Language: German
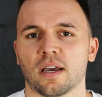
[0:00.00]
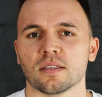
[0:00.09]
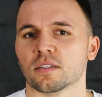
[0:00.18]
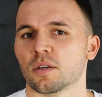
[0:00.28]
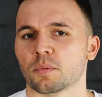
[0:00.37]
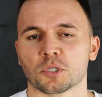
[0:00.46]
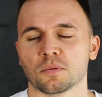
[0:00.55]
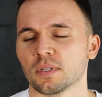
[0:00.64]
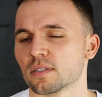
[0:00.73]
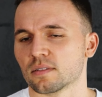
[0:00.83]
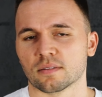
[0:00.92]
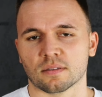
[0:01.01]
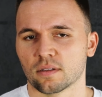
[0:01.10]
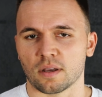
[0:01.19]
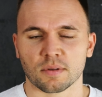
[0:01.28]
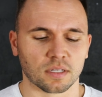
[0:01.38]
heiß. Ich habe geschwitzt,
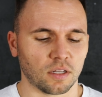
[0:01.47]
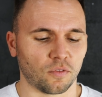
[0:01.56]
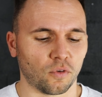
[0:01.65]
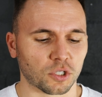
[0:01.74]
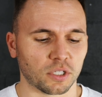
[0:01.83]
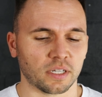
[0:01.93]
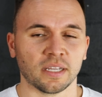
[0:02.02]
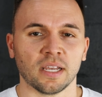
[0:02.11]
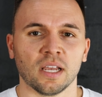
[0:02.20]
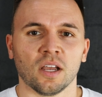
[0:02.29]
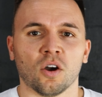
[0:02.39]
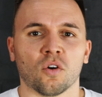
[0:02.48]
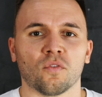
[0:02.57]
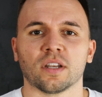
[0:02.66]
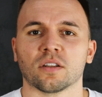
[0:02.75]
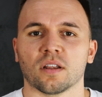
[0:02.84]
kann man sich nicht vorstellen.
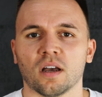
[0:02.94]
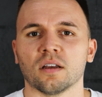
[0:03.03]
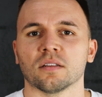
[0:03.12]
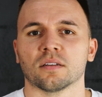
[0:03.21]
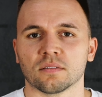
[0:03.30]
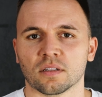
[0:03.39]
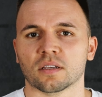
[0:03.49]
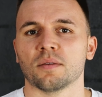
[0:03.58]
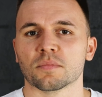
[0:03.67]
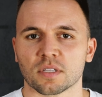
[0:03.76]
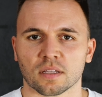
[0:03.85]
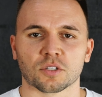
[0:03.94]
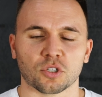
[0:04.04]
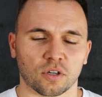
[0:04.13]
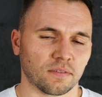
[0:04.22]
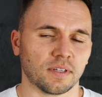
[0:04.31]
Und wenn ihr da nach jedem Satz
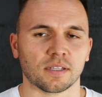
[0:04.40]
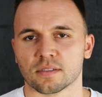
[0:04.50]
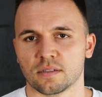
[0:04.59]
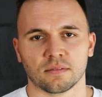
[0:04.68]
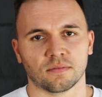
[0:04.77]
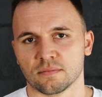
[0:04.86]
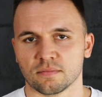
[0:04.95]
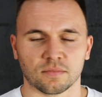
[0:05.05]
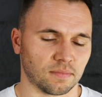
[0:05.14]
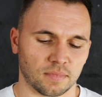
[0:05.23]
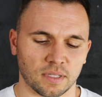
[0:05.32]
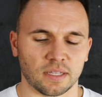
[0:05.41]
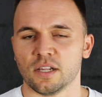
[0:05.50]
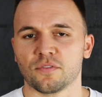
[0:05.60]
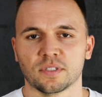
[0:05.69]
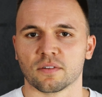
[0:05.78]
chalken willst,
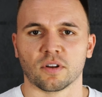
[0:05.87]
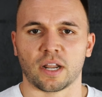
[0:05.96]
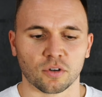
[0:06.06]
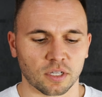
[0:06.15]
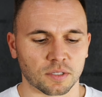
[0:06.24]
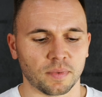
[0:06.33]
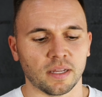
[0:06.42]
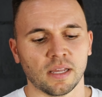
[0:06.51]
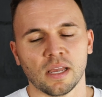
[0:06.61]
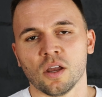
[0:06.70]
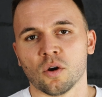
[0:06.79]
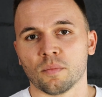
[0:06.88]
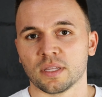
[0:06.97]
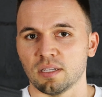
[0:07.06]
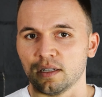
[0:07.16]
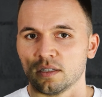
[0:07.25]
hilft es irgendwann auch nichts mehr. Und
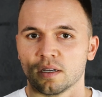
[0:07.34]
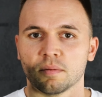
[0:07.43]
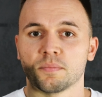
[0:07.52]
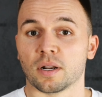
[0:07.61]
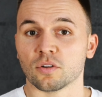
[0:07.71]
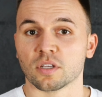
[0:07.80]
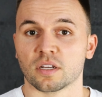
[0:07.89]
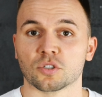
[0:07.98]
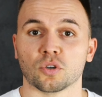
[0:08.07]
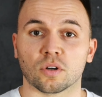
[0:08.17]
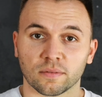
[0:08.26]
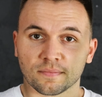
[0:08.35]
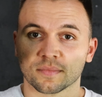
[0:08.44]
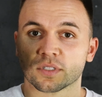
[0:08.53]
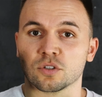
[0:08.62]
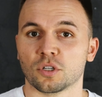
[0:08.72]
mit denen hier braucht ihr keinen Chalk,
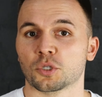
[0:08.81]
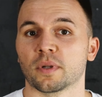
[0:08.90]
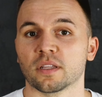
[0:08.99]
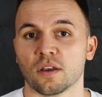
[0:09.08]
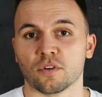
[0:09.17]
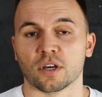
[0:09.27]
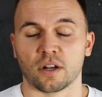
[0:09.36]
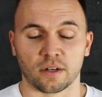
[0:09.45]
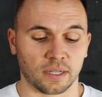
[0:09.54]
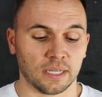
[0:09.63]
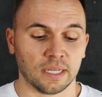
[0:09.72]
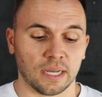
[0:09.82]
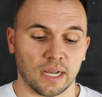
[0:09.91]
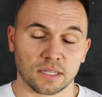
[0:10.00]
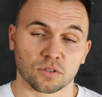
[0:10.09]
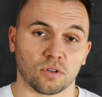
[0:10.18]
sondern springt einfach ran.
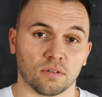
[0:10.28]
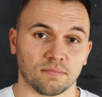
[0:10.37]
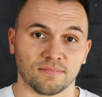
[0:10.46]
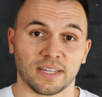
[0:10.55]
Also